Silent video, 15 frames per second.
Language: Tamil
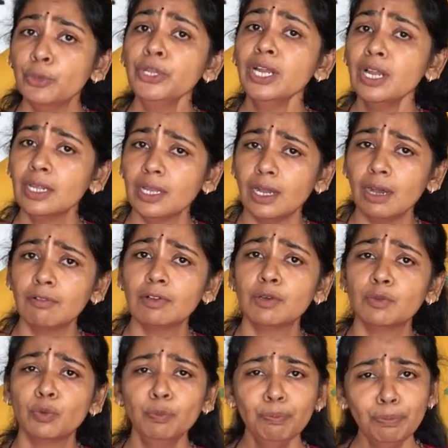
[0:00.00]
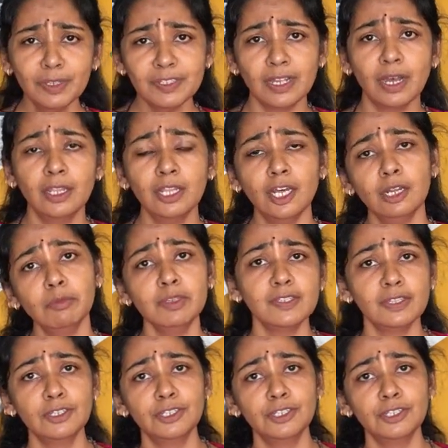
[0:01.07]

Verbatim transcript: முன்னாடி அவங்க ரொம்ப சாதாரணமாக